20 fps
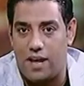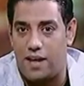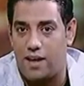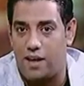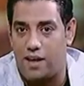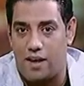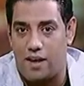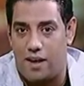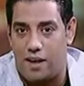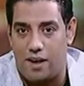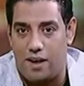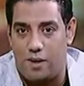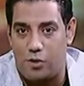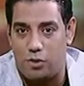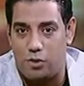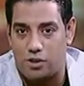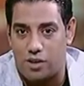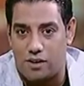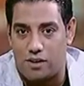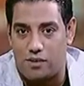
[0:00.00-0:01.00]
اهلها
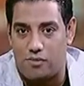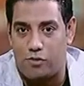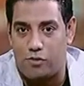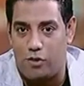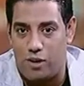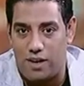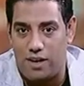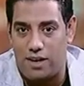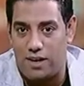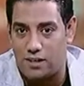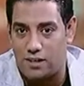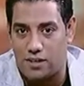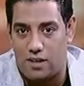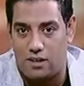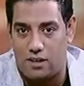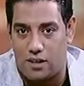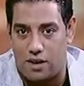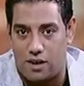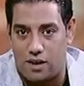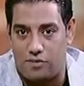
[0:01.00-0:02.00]
آه، وتشرف كل
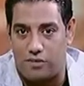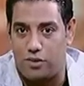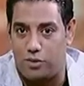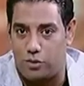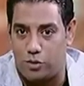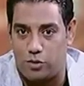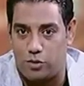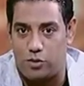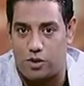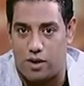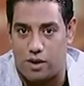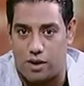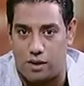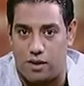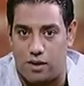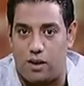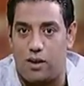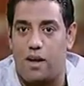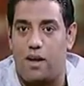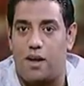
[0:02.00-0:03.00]
الناس اللي تعرف
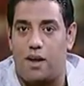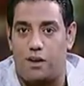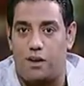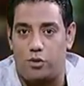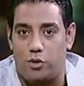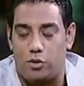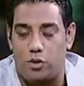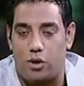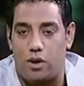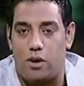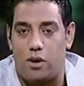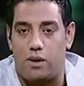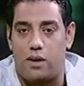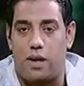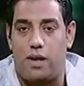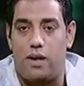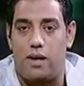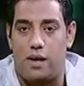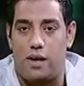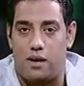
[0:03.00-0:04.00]
الدكتوره رانيا الدكتوره
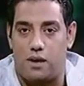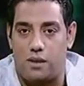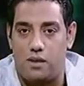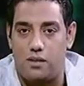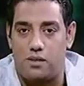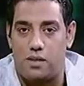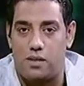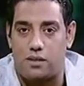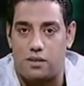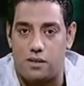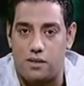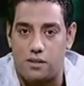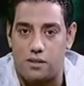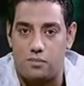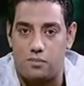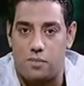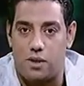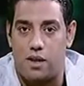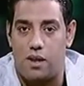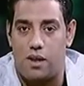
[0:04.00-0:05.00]
رانيا هي رئيسه
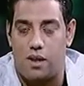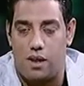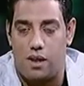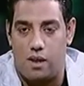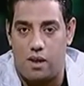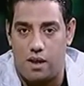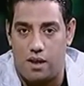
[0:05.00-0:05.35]
قسم